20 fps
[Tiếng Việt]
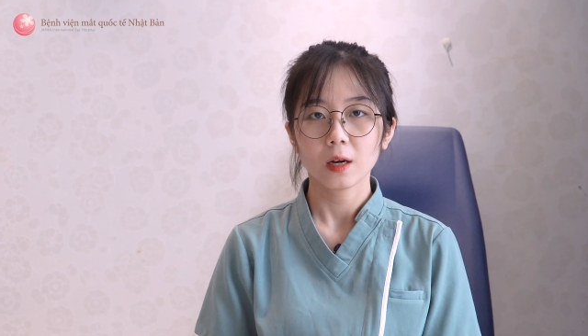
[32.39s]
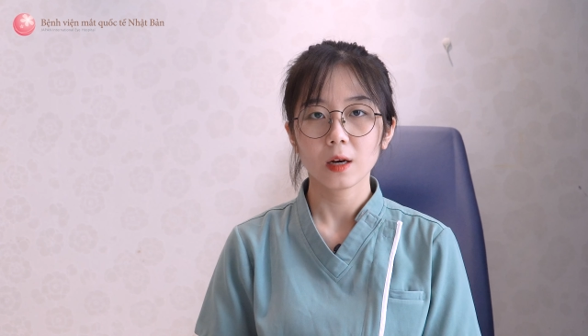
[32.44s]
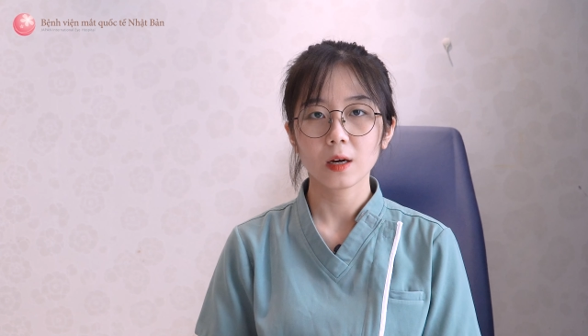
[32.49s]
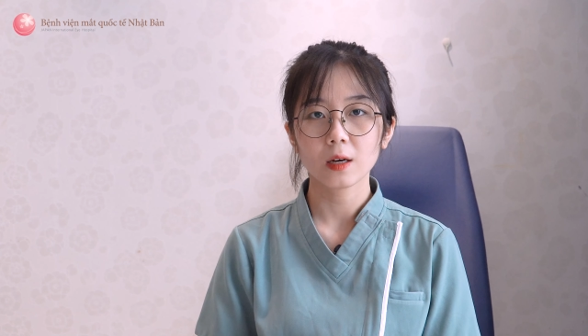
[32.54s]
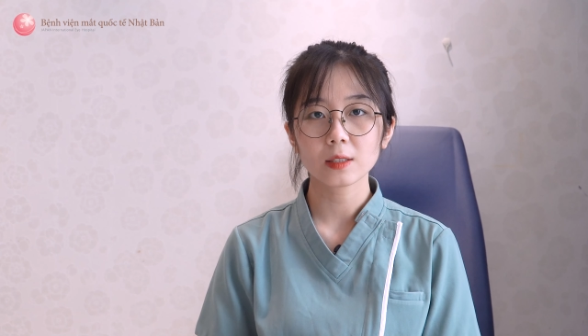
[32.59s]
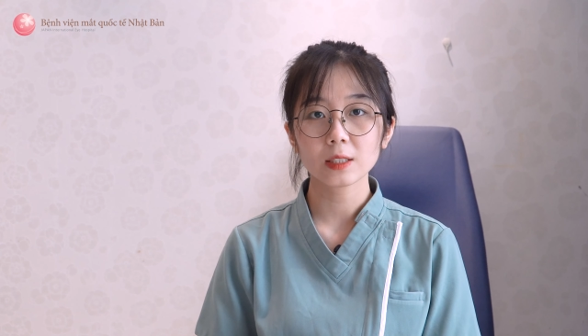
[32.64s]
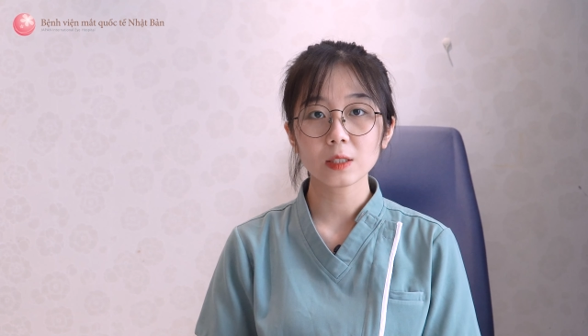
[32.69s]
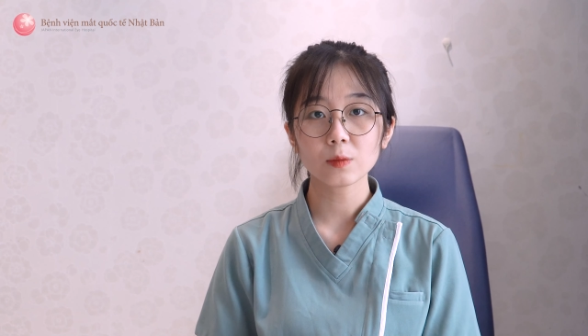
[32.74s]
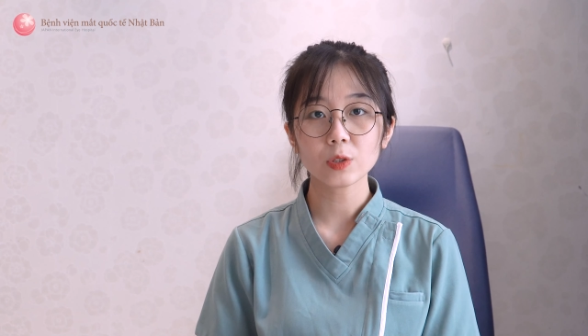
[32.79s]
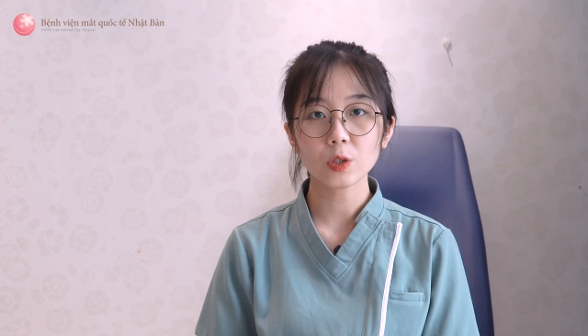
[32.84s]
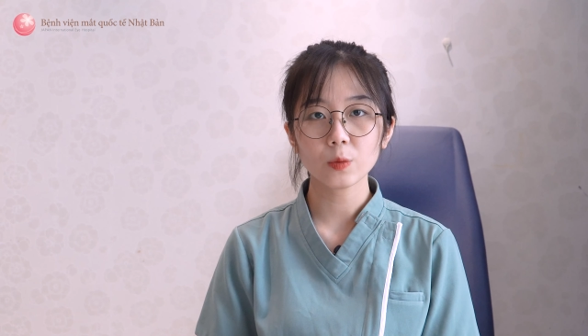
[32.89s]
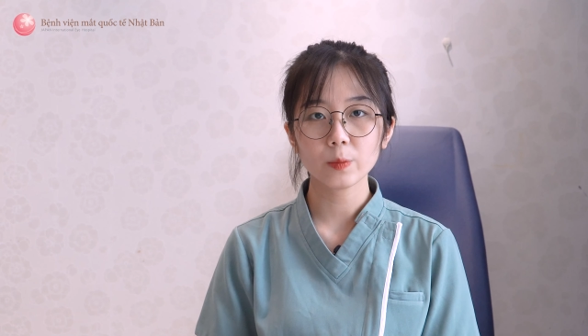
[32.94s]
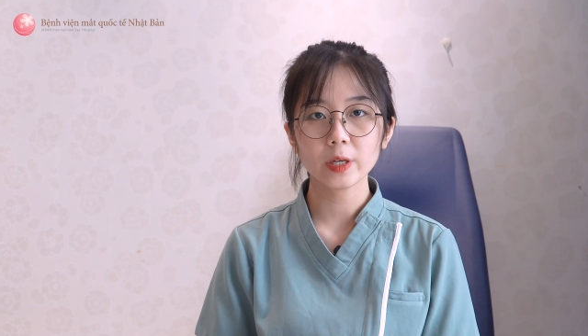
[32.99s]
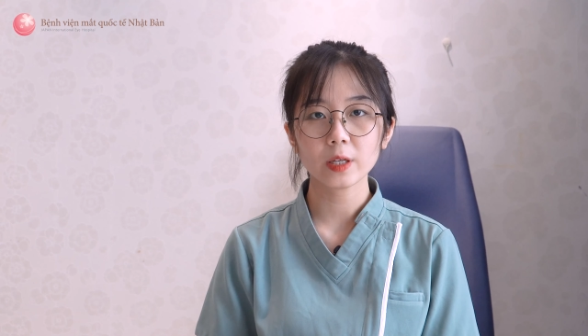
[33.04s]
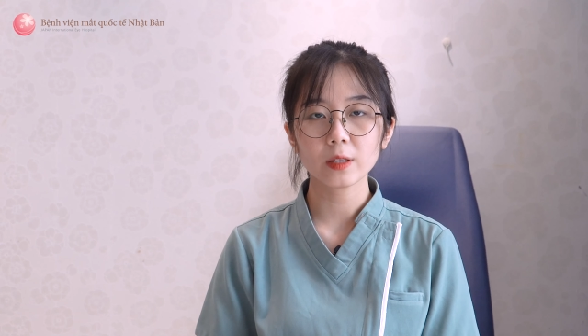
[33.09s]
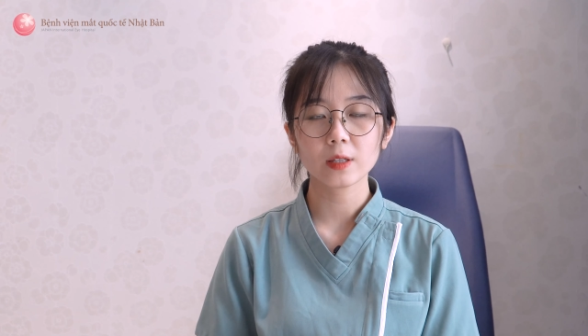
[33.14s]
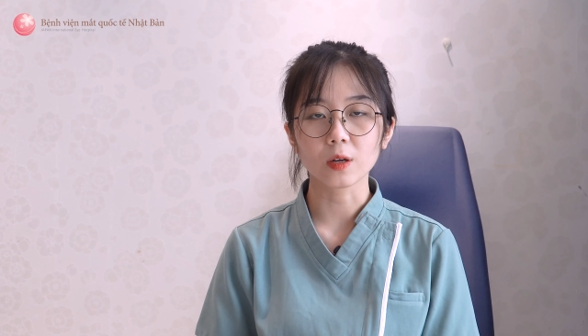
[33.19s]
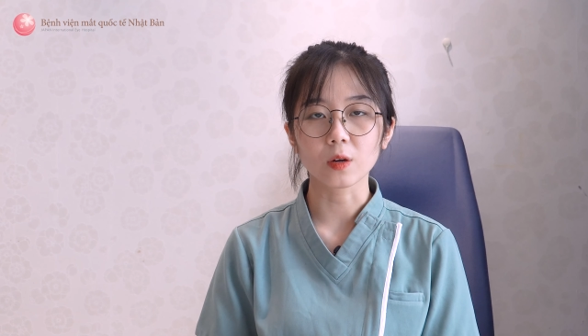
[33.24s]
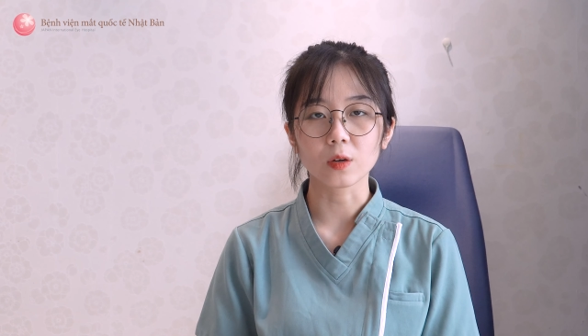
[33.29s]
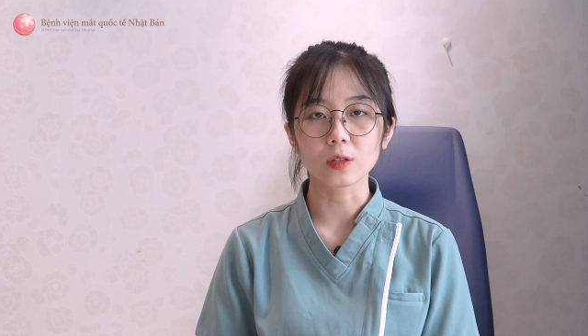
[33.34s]
Ờ, trong rượu
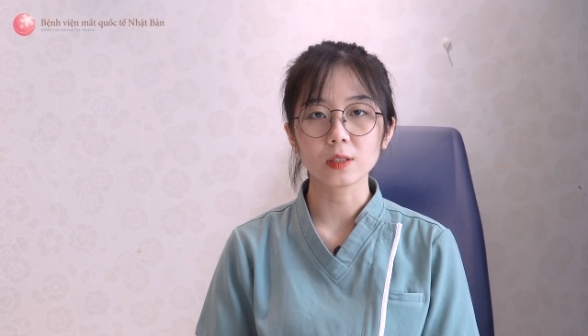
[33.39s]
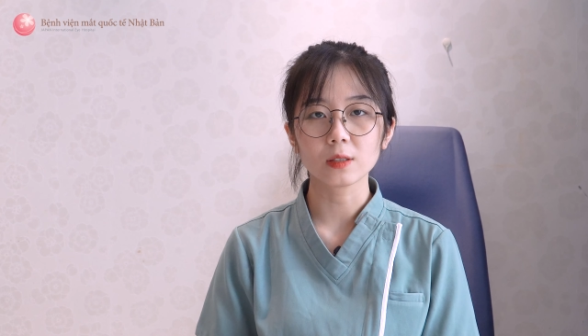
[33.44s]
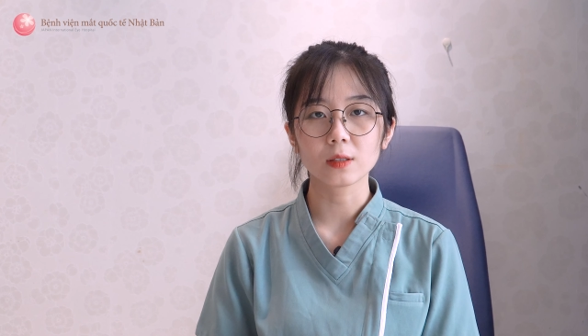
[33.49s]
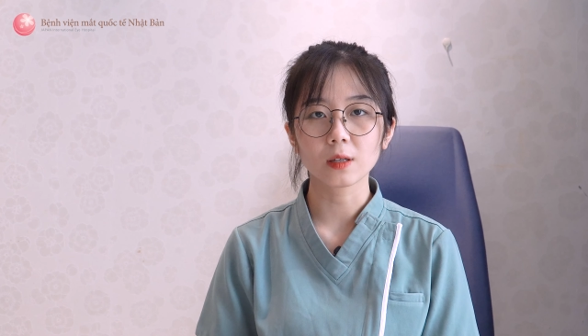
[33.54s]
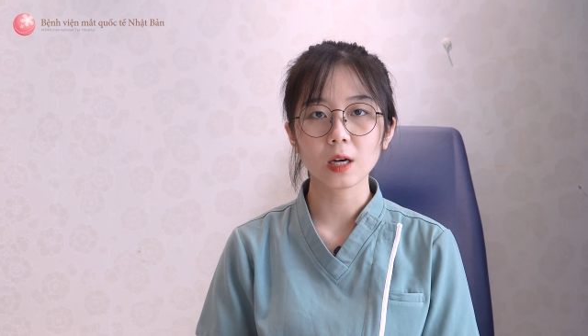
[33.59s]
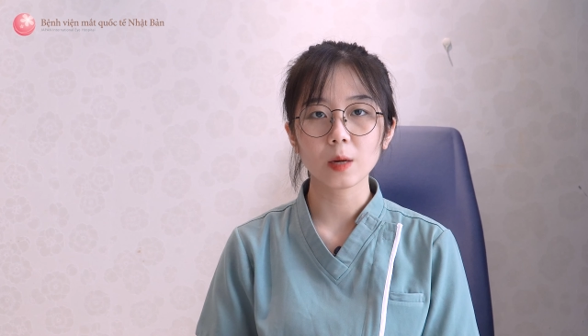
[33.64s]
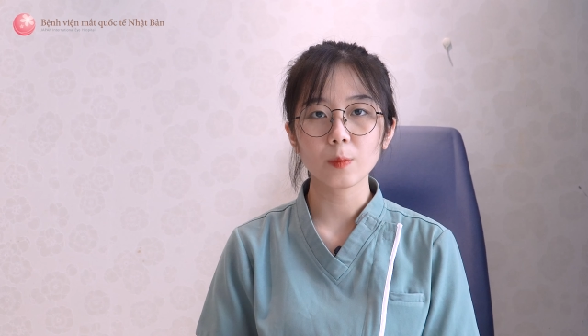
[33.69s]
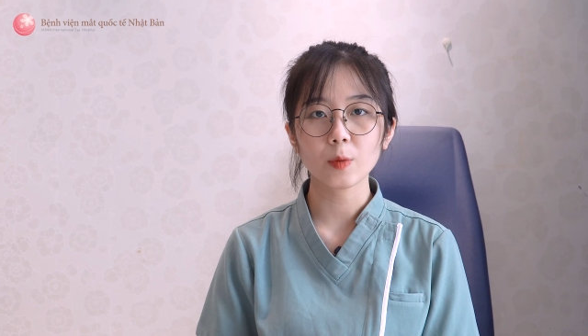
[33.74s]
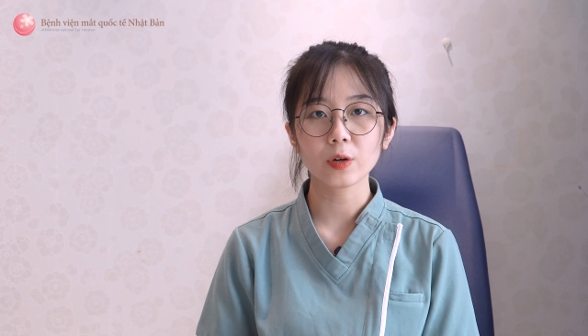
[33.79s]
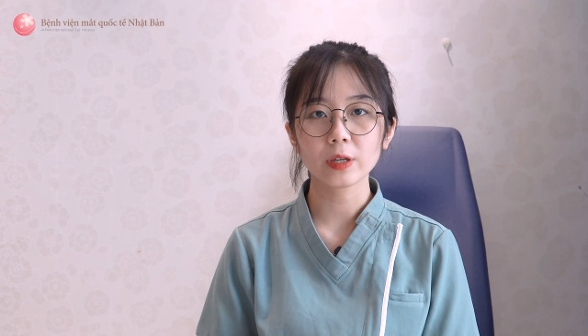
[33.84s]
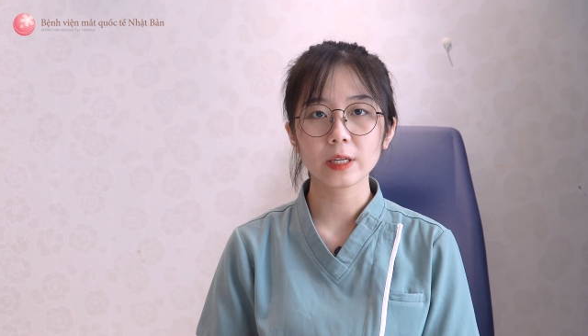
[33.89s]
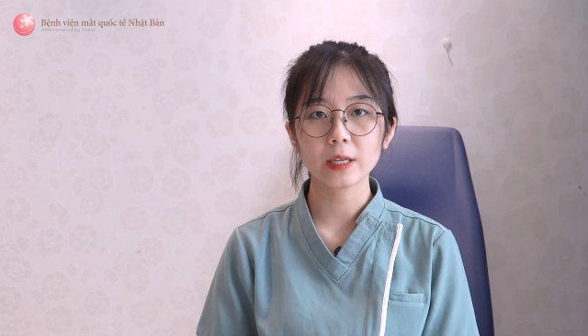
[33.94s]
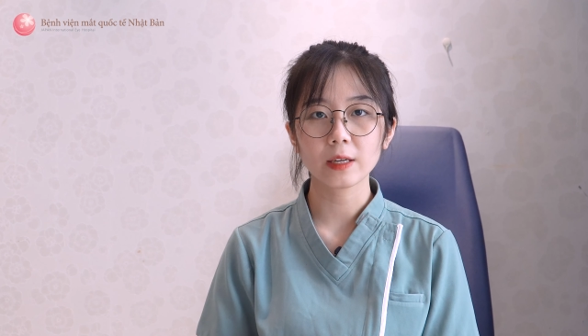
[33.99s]
bia thì có chứa carbon